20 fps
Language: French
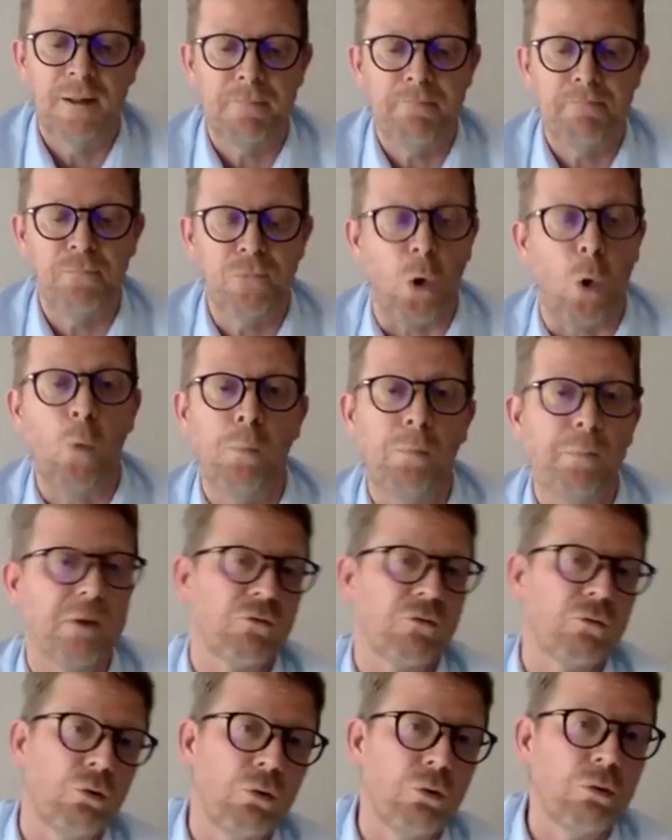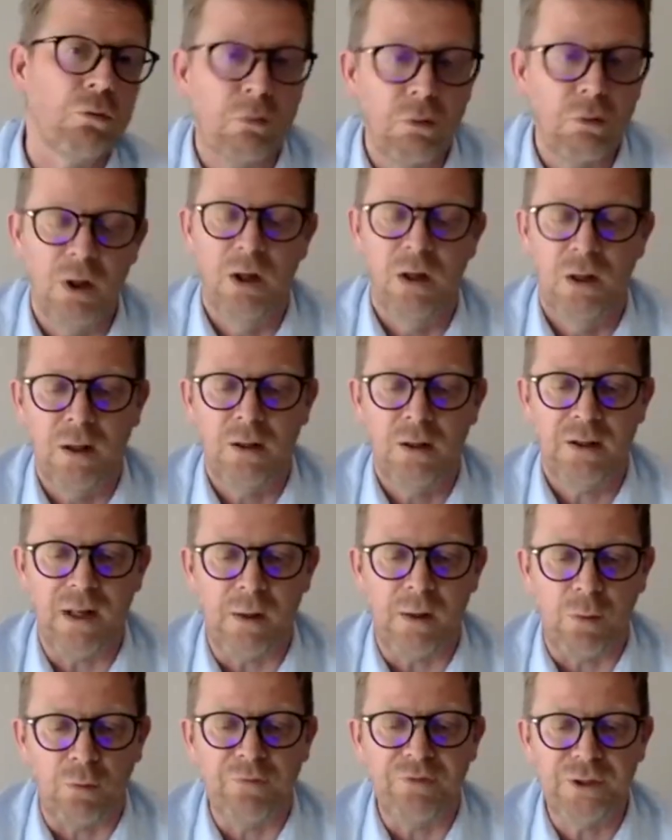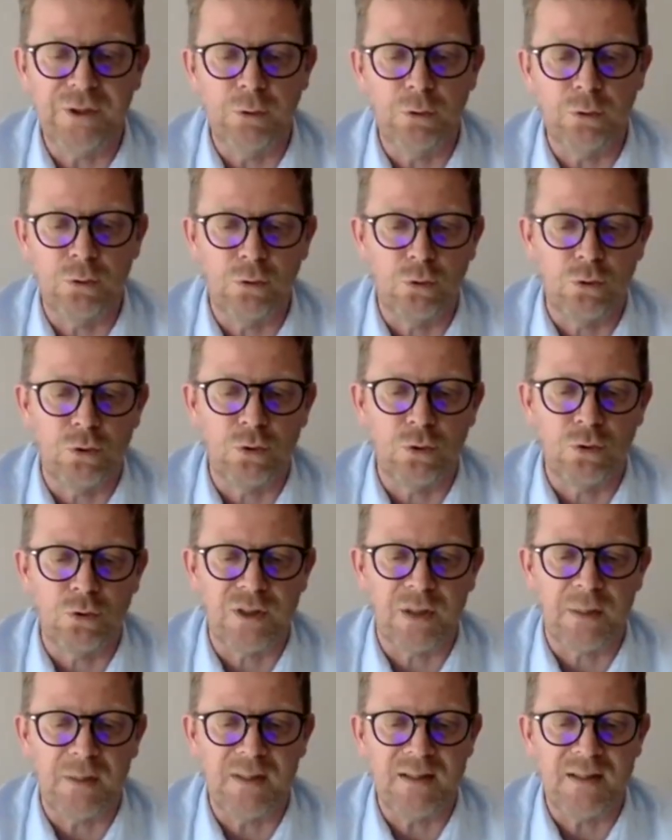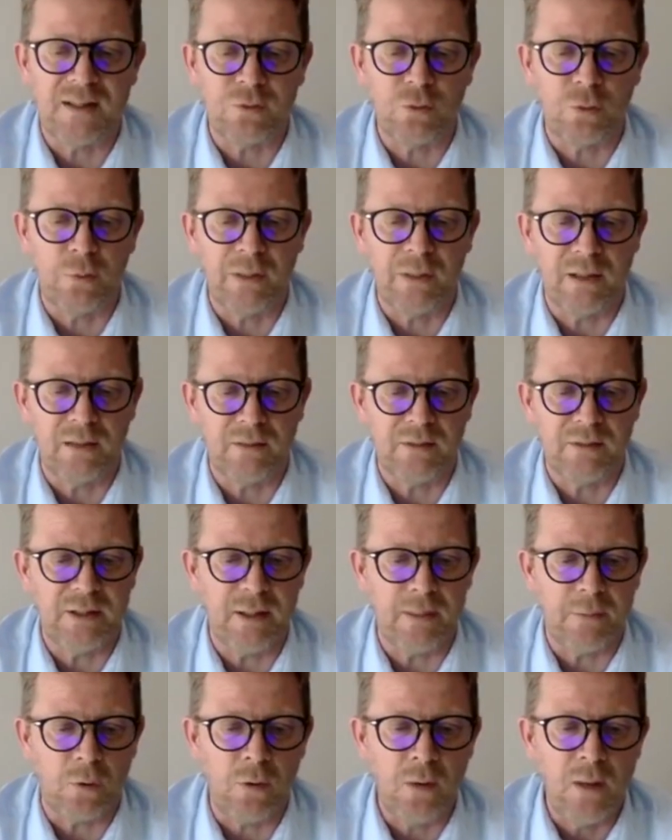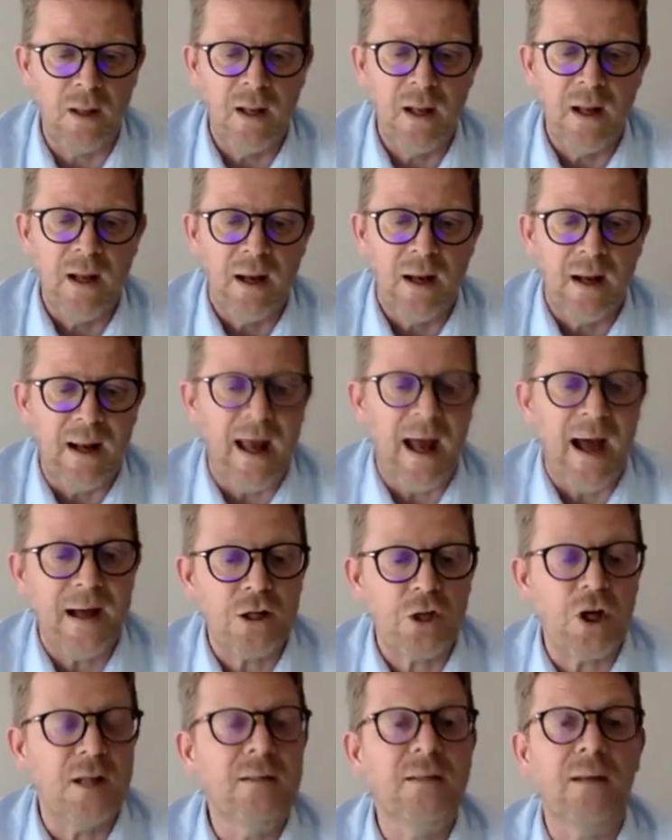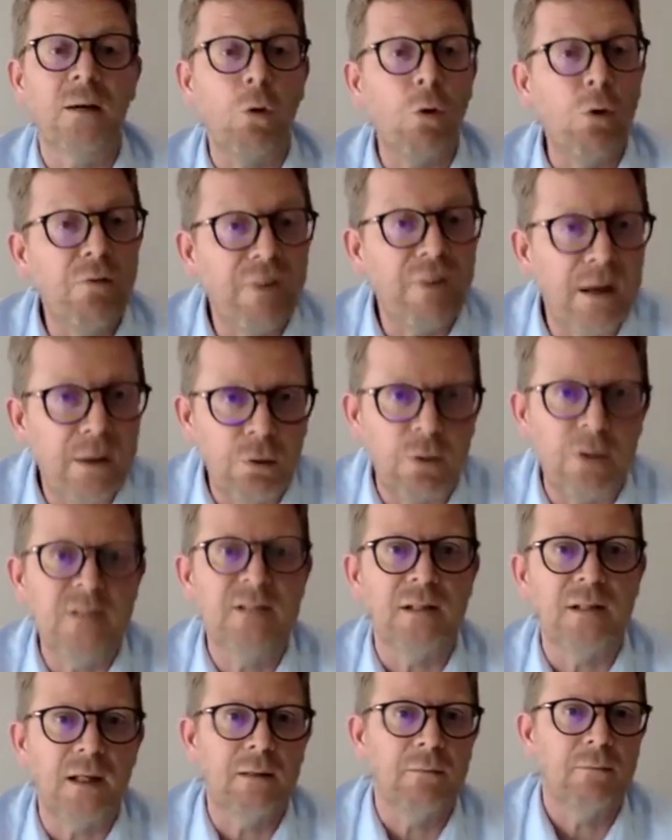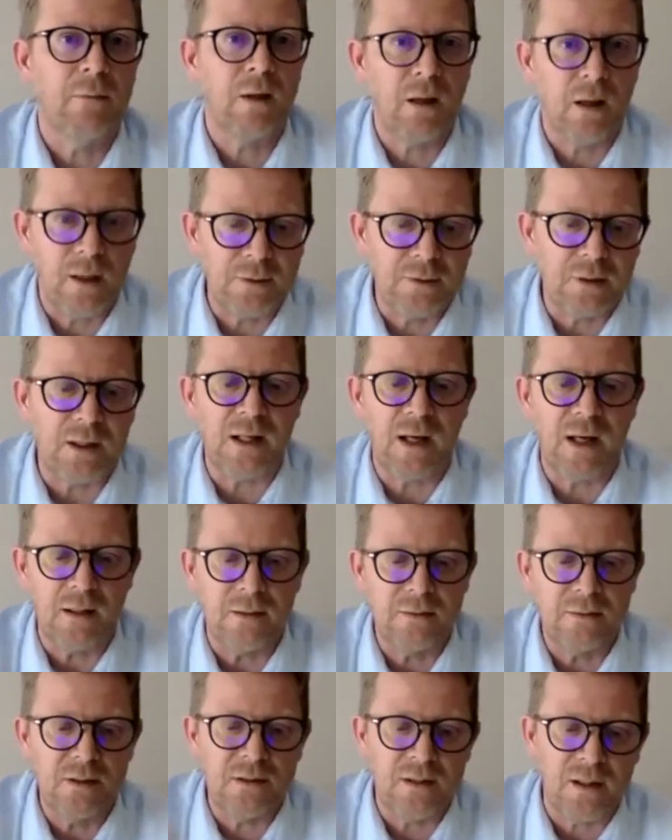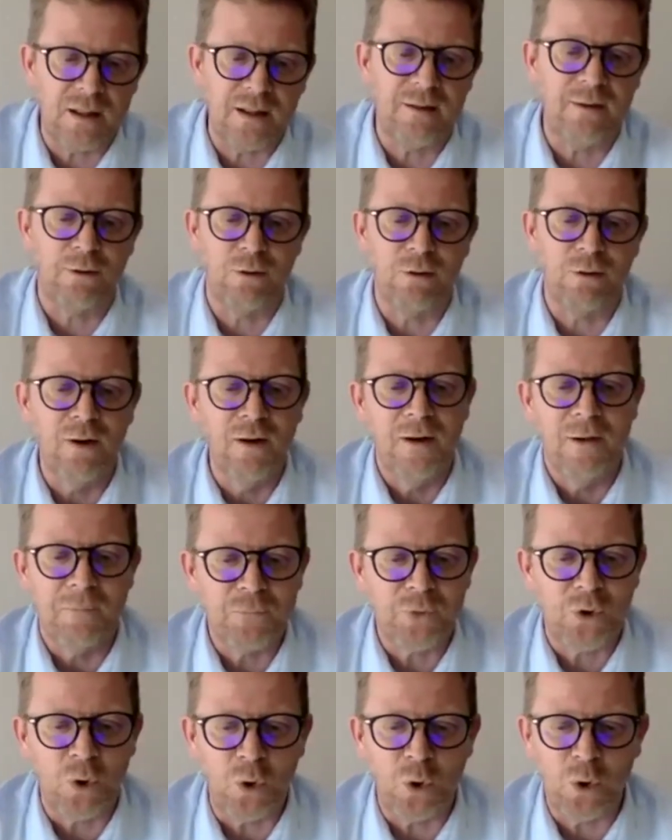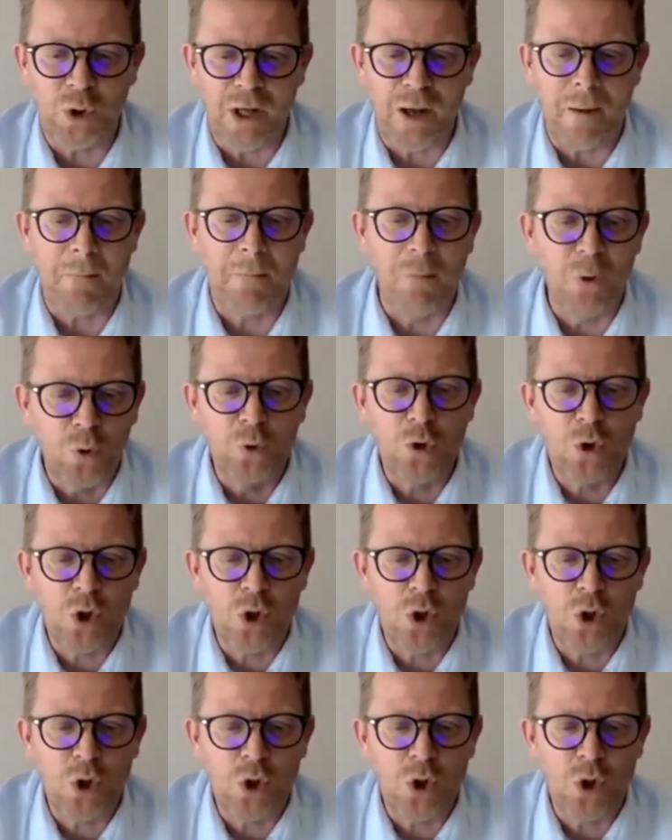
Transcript: Non, parce qu'il y a l'envie de, sociabilisation, bien évidemment. La hache a été revalorisée. Hein, disait euh, qu'il y a beaucoup de